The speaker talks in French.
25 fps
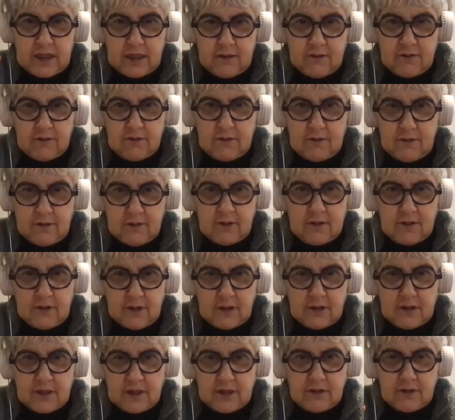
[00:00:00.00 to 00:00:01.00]
euh,
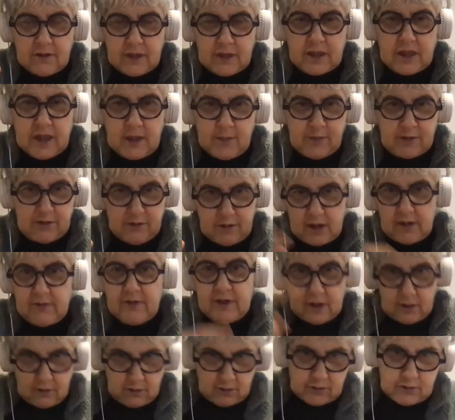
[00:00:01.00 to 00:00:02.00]
sensible, parce que là,
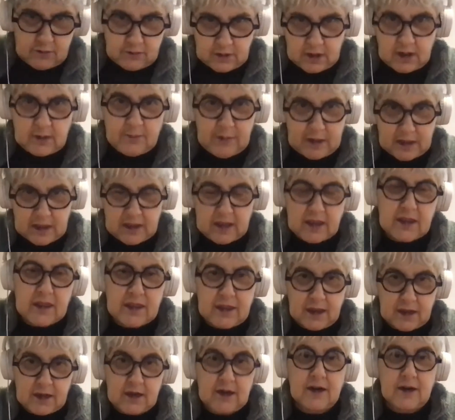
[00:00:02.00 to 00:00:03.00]
avec Kant, on a passé un
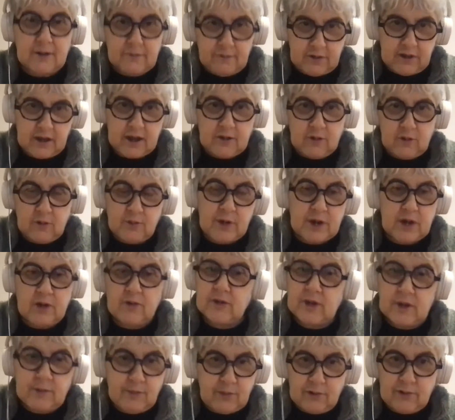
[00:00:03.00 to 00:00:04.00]
siècle, hein, vous avez compris,
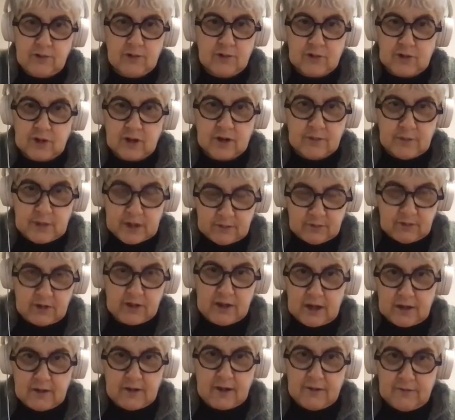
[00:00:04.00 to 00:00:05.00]
on n'est plus au temps de
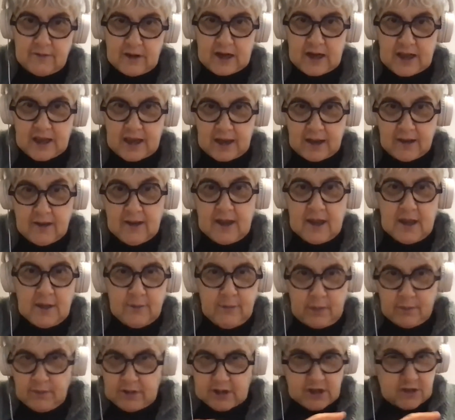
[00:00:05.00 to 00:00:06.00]
Mademoiselle de la Vallière.
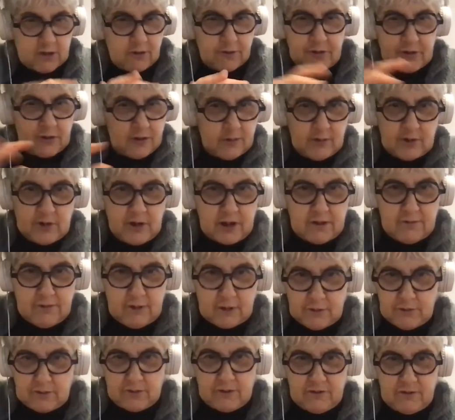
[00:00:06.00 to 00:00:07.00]
Mais moi, je continue mon
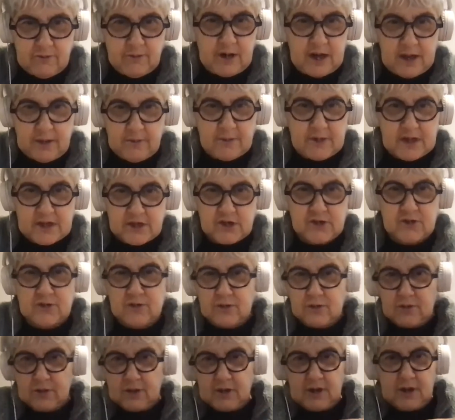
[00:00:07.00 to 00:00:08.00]
histoire du sublime. Hein,
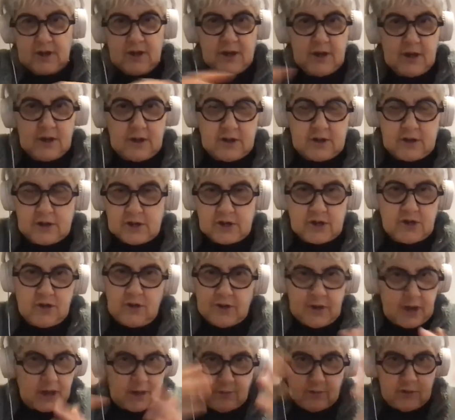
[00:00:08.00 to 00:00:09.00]
je, suis
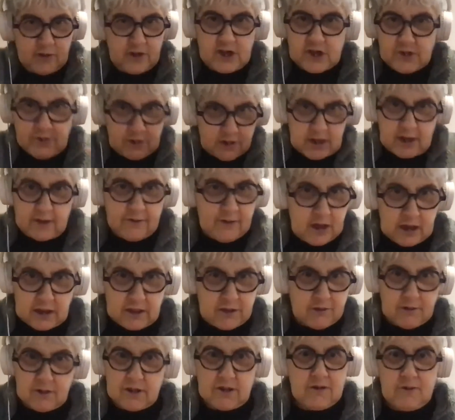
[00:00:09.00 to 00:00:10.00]
en train de me dire, je vais travailler
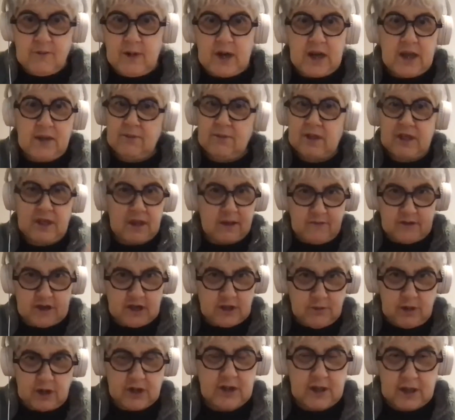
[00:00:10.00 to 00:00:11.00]
sur sublime, c'est
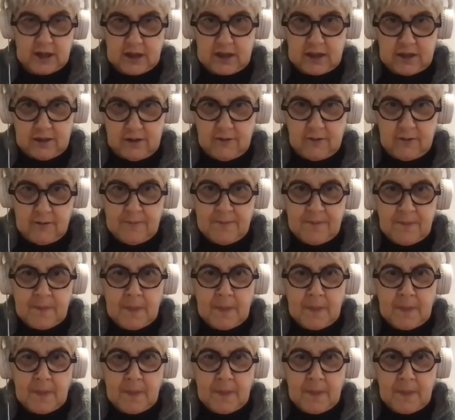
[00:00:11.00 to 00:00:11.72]
vachement intéressant.